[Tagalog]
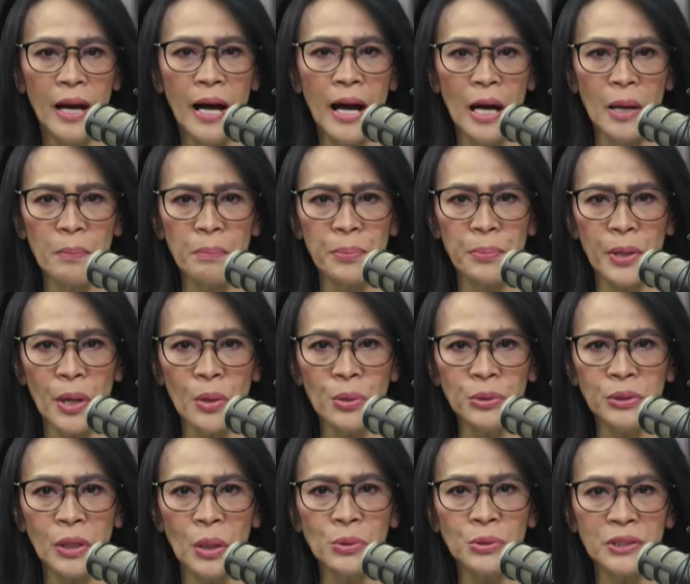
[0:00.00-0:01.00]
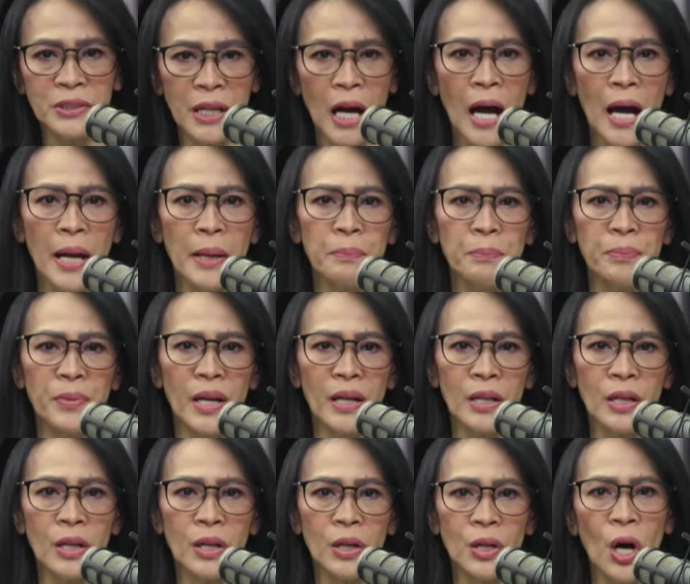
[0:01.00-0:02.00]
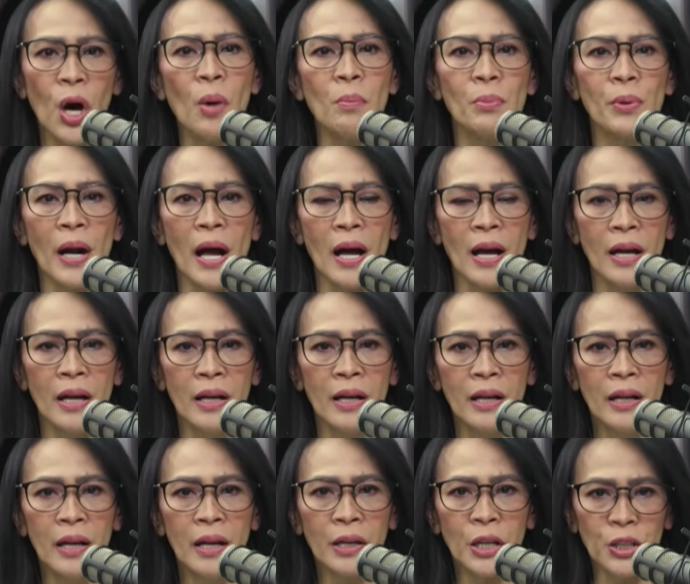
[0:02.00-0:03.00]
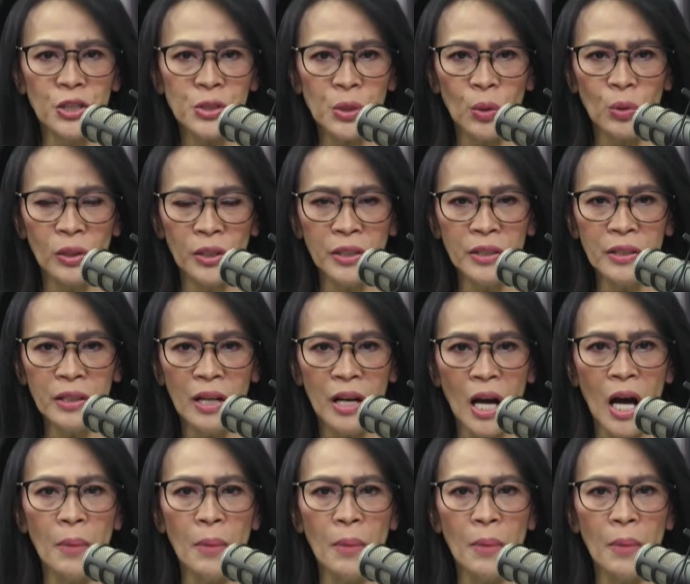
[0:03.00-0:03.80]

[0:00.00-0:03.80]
ang prototype na Cobra controller,